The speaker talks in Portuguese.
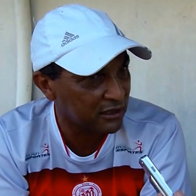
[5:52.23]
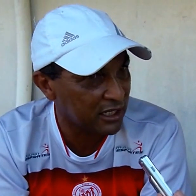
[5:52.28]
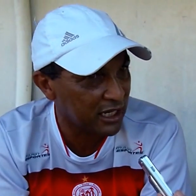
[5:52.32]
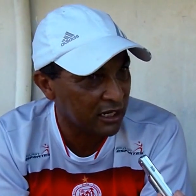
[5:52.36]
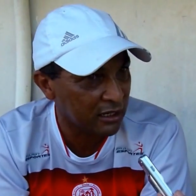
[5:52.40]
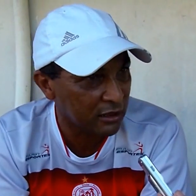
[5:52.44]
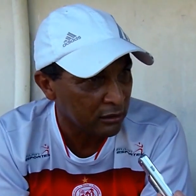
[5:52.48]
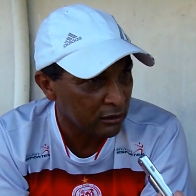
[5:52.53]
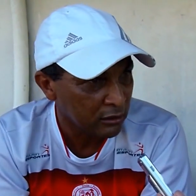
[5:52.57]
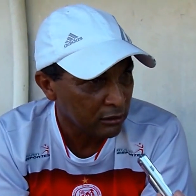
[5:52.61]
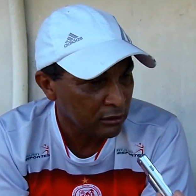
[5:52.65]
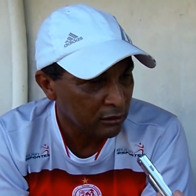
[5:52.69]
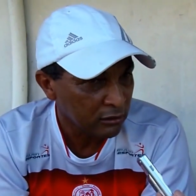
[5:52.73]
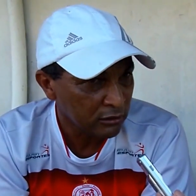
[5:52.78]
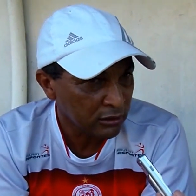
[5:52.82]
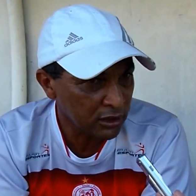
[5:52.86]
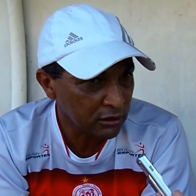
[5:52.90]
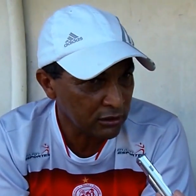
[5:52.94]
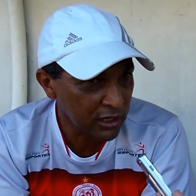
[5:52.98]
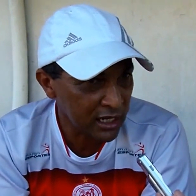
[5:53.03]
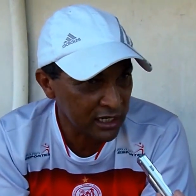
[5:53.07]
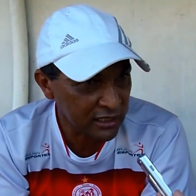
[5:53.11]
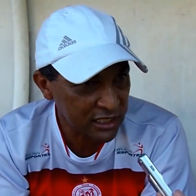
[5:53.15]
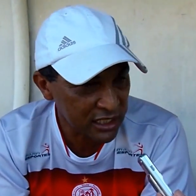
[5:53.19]
né?
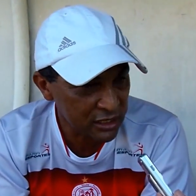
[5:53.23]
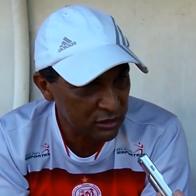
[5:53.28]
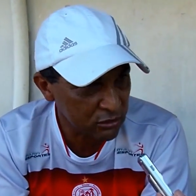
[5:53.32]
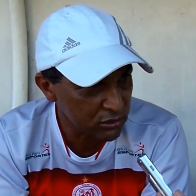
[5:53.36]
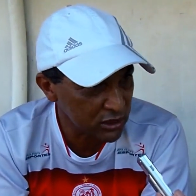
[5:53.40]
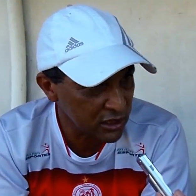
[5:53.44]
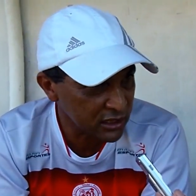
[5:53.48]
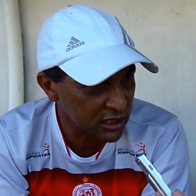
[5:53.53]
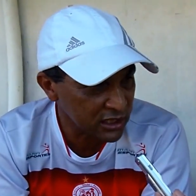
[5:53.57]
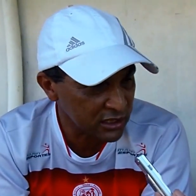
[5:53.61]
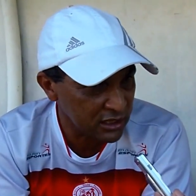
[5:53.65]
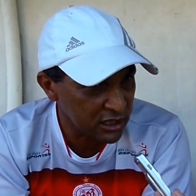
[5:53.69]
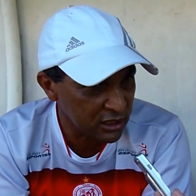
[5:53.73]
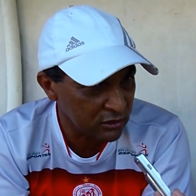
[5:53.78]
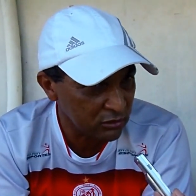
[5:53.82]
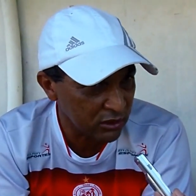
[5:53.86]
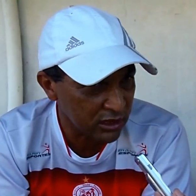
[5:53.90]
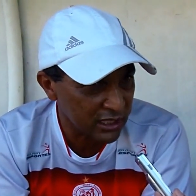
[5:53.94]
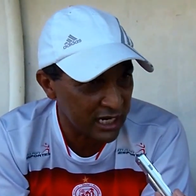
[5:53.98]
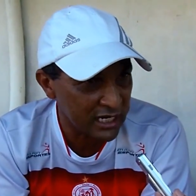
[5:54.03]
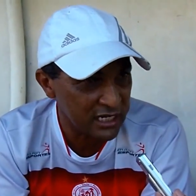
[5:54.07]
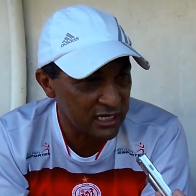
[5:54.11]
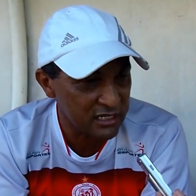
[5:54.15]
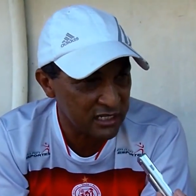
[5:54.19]
Então eu acho que as coisas estão sendo
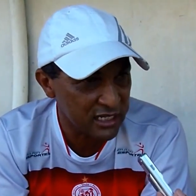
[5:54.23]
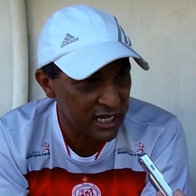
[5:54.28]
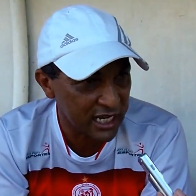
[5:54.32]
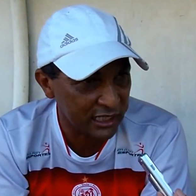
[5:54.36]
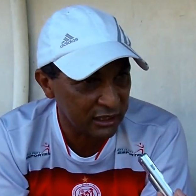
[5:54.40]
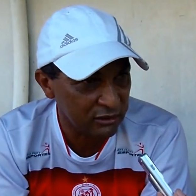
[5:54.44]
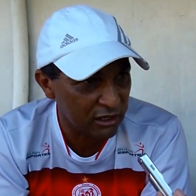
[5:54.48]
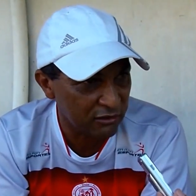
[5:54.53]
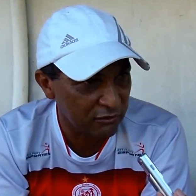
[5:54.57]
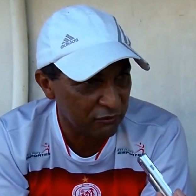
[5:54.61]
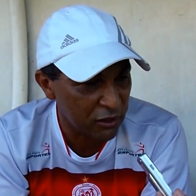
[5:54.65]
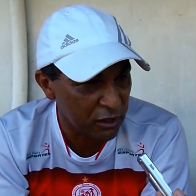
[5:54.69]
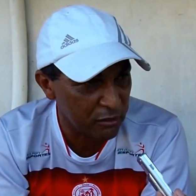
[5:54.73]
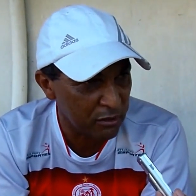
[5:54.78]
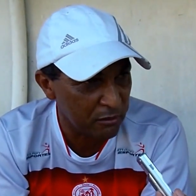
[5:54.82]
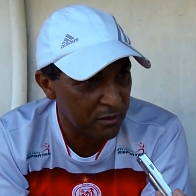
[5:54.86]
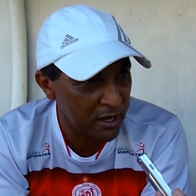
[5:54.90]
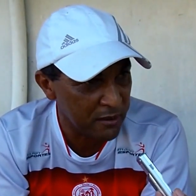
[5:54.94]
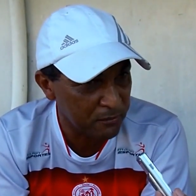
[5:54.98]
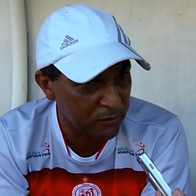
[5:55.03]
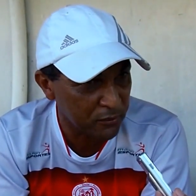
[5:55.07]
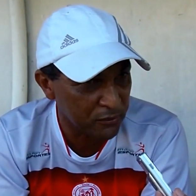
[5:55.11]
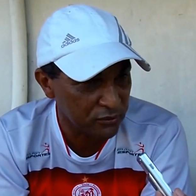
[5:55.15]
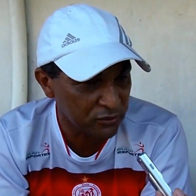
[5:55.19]
organizadas de uma forma
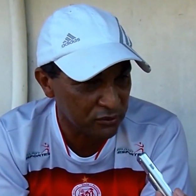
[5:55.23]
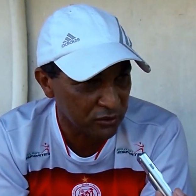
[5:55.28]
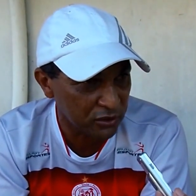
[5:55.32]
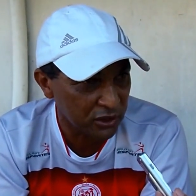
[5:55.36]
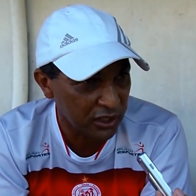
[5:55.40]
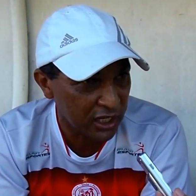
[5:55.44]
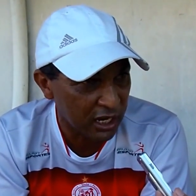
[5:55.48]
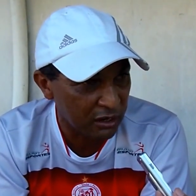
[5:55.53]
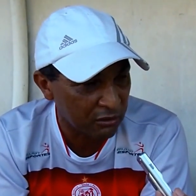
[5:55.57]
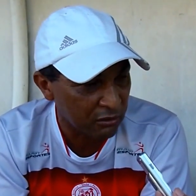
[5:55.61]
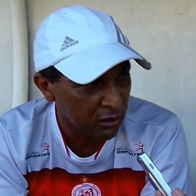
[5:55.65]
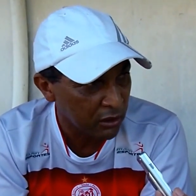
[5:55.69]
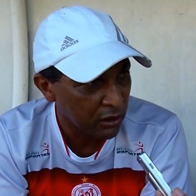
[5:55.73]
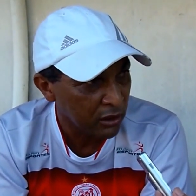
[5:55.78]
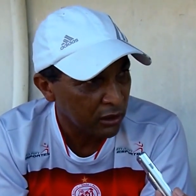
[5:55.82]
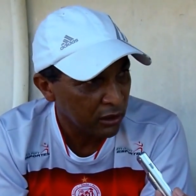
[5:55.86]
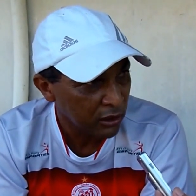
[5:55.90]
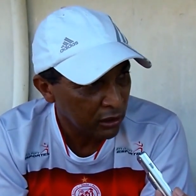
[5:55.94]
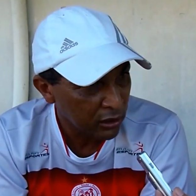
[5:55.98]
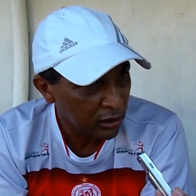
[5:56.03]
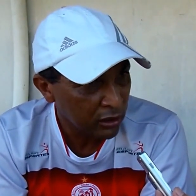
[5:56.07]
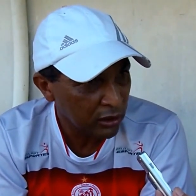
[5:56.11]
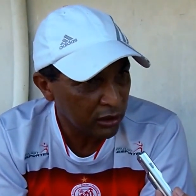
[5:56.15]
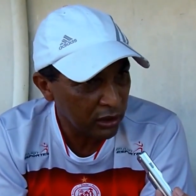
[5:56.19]
bem profissional.
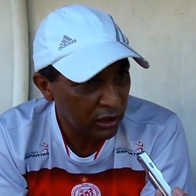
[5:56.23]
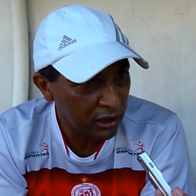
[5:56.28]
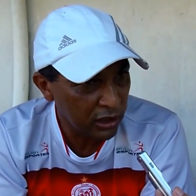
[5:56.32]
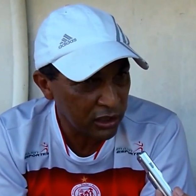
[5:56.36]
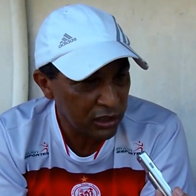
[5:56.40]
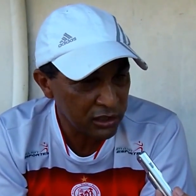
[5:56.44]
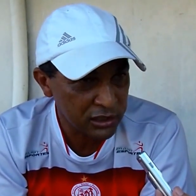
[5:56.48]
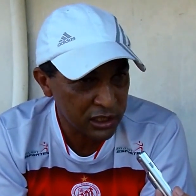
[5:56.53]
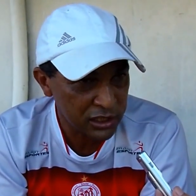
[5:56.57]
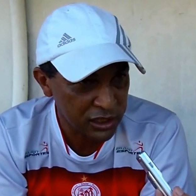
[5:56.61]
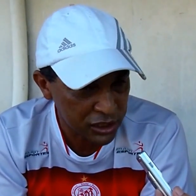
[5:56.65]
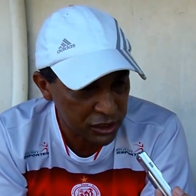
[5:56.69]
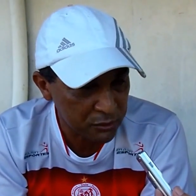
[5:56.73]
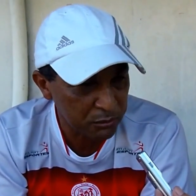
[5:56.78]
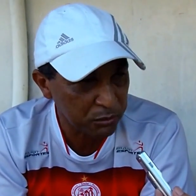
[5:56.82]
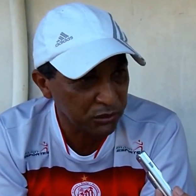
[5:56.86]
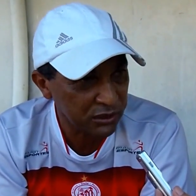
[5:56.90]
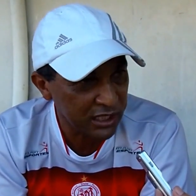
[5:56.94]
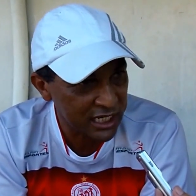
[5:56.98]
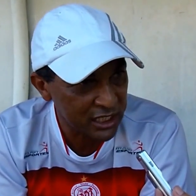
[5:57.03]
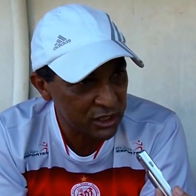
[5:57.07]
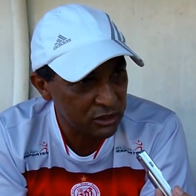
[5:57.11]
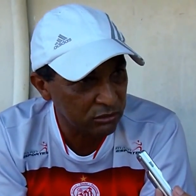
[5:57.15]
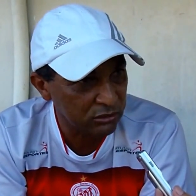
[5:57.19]
E se a gente
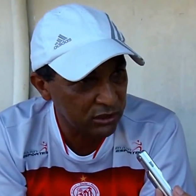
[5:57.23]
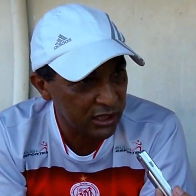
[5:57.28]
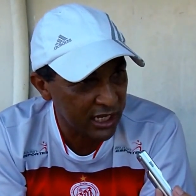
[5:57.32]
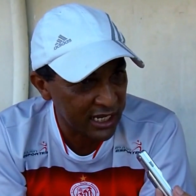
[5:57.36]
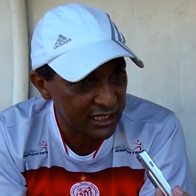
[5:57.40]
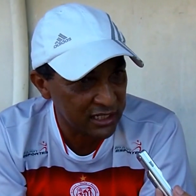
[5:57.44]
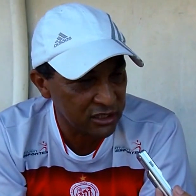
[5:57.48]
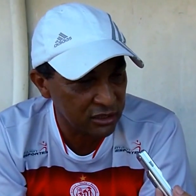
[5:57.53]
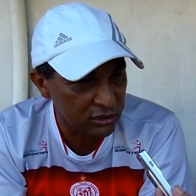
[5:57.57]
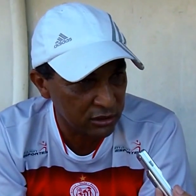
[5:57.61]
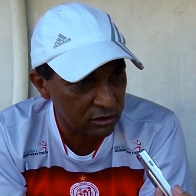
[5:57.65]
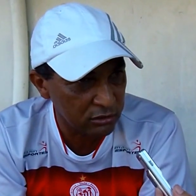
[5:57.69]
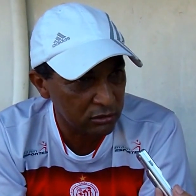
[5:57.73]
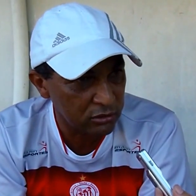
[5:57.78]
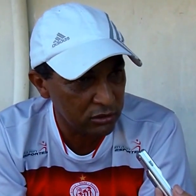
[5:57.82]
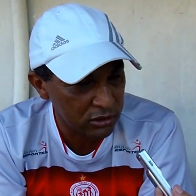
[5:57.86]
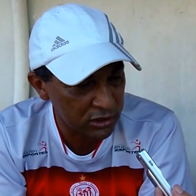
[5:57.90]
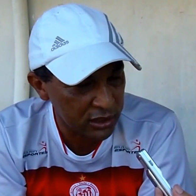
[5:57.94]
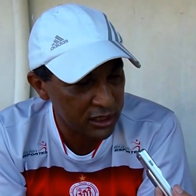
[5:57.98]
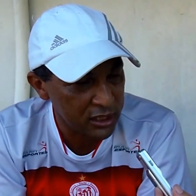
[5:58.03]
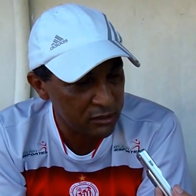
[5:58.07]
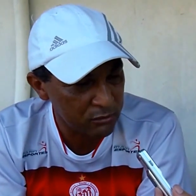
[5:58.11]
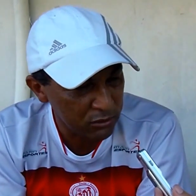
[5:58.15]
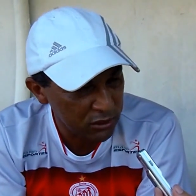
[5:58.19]
puder ajudar, Tito, eu
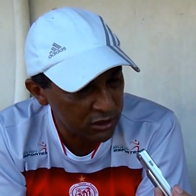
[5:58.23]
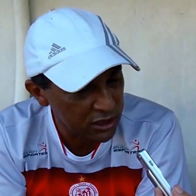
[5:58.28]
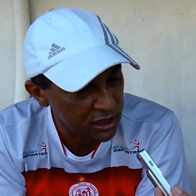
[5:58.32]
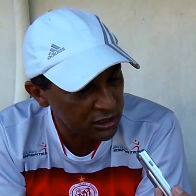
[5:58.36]
gostaria muito